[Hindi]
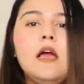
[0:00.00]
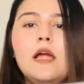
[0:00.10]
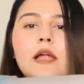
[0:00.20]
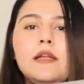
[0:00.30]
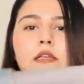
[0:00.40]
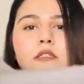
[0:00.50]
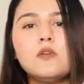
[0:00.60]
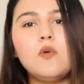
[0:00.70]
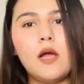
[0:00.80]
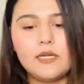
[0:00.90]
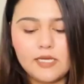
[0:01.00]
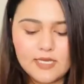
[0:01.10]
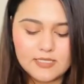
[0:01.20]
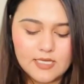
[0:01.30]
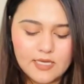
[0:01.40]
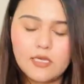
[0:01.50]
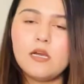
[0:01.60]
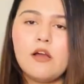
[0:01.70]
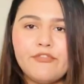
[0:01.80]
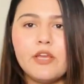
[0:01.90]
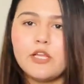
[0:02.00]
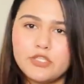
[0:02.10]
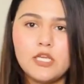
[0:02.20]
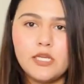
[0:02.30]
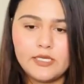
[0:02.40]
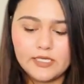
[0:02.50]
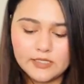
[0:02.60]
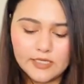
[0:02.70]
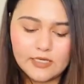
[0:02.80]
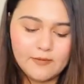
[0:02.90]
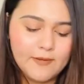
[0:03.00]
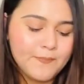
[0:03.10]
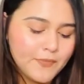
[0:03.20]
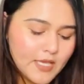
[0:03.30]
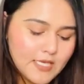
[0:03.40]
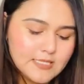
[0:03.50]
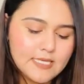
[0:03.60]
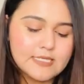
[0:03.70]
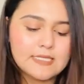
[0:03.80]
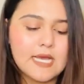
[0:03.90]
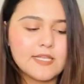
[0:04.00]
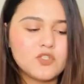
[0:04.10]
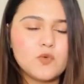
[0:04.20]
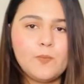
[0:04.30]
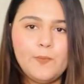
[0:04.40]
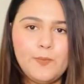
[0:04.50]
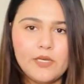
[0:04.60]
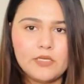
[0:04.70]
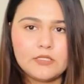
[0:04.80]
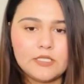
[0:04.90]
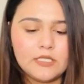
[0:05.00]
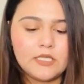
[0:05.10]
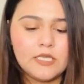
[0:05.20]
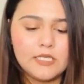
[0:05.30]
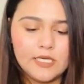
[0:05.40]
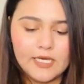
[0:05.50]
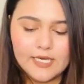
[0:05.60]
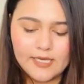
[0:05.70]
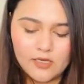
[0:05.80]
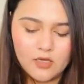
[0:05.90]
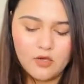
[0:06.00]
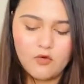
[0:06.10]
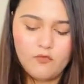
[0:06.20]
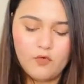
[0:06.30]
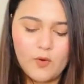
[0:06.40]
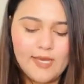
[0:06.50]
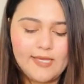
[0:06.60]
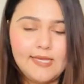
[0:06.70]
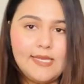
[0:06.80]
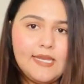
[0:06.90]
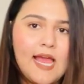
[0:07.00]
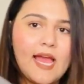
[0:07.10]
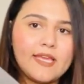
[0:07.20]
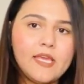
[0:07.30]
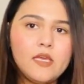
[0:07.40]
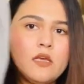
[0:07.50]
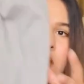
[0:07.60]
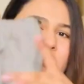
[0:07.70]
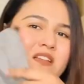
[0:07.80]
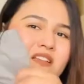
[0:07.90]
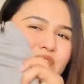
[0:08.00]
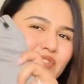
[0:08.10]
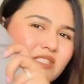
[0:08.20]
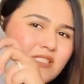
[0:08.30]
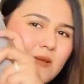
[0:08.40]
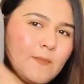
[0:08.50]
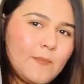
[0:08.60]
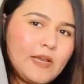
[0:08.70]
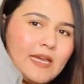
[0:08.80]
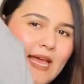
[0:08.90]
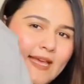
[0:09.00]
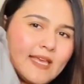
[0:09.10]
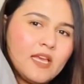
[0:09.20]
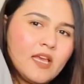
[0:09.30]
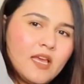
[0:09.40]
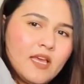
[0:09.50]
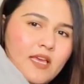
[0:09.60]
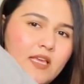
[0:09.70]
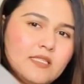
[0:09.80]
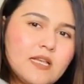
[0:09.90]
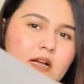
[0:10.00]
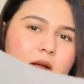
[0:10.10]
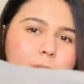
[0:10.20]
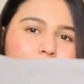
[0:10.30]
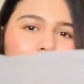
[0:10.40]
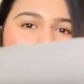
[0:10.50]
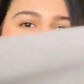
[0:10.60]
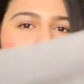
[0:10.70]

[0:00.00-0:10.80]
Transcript: एंड इसकी क्वालिटी ऐसे है कि काफ़ी अच्छी लग रही है देखने में इसके साथ जो पेयर करके लिया है वो है ये लैगिंग जस्ट सिंपल लैगिंग इसका कपड़ा